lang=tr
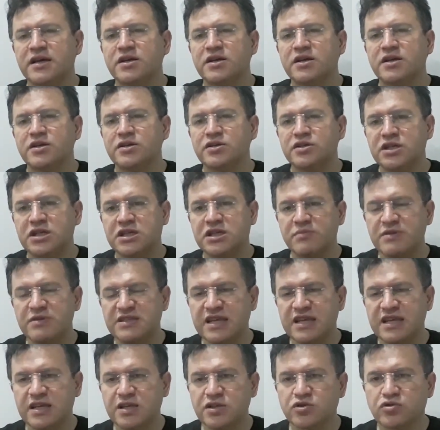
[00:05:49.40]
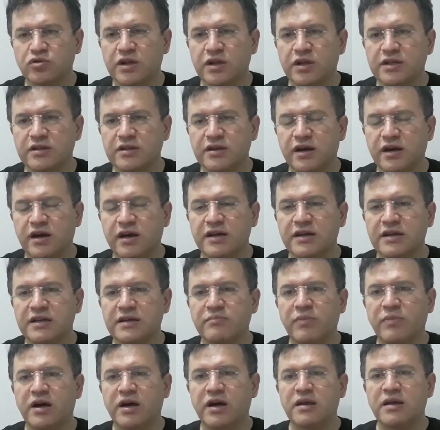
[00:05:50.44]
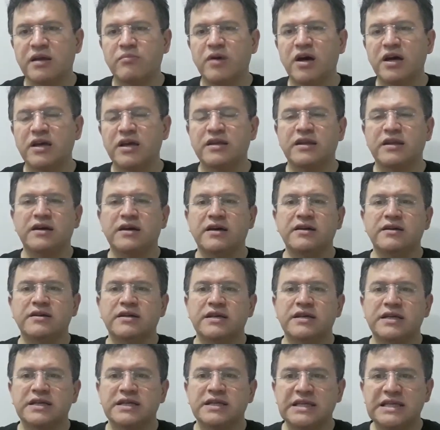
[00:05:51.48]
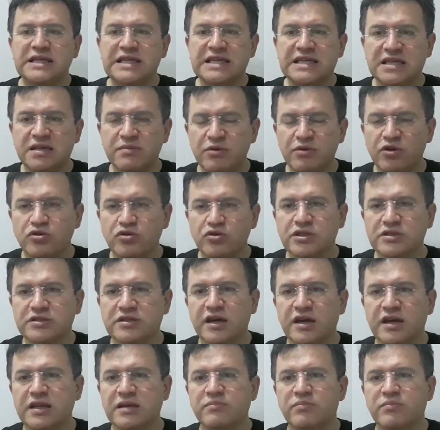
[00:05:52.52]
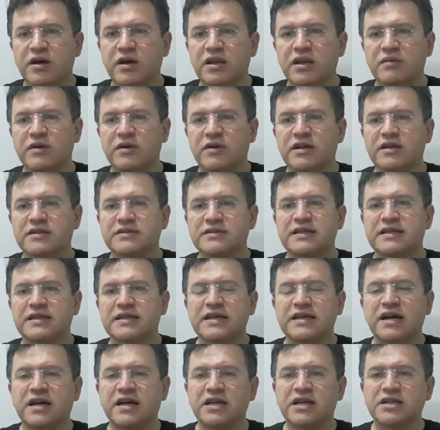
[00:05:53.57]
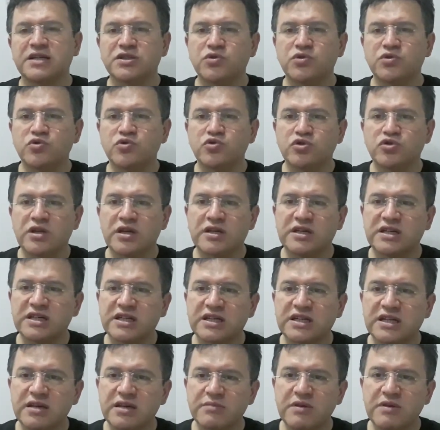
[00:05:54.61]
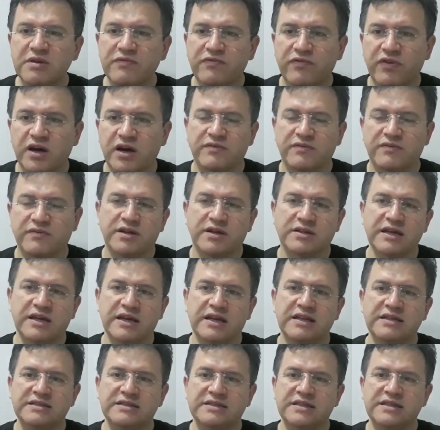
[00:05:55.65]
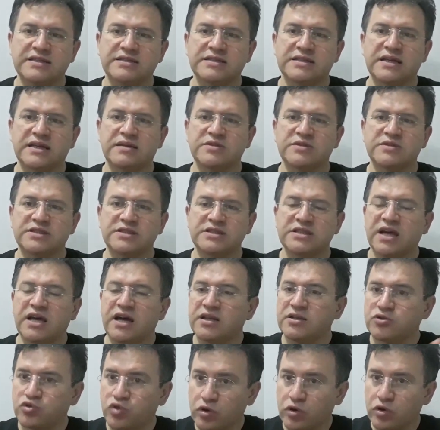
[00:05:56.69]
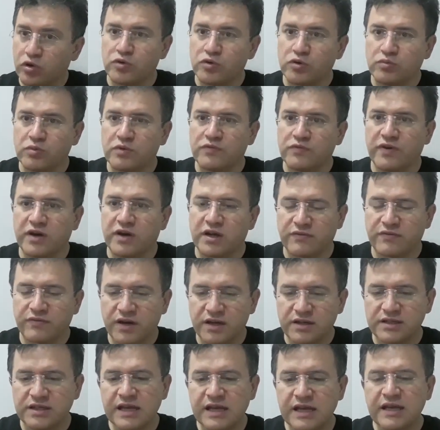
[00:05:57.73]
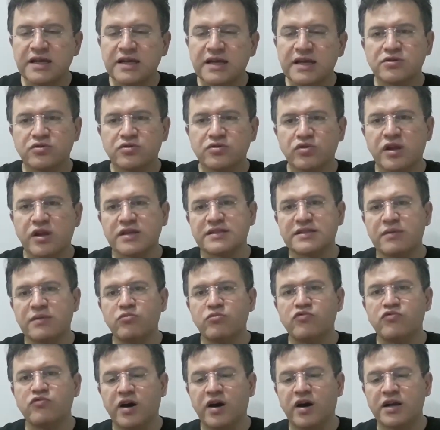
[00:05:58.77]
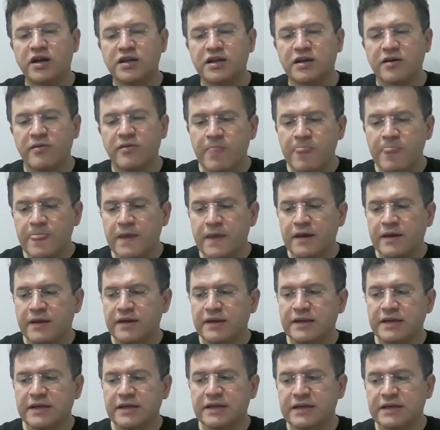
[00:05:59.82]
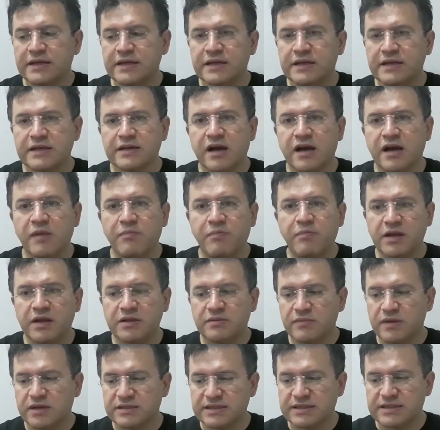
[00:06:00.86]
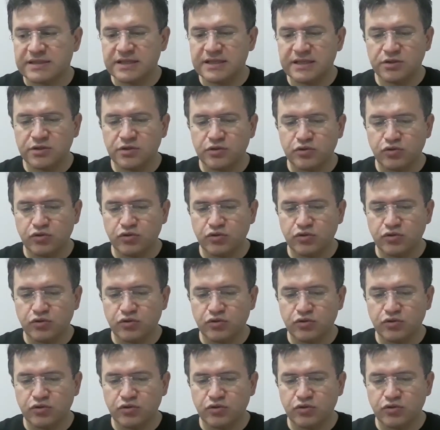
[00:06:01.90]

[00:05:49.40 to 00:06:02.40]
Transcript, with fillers: 2008 sonraki aylık bağlamayla 2000 öncesi aylık bağlama arasında yaklaşık yüzde %40'lık bir fark var değerli izleyicilerimiz. Yani çok büyük bir fark var. Dolayısıyla bu fark e, kapanması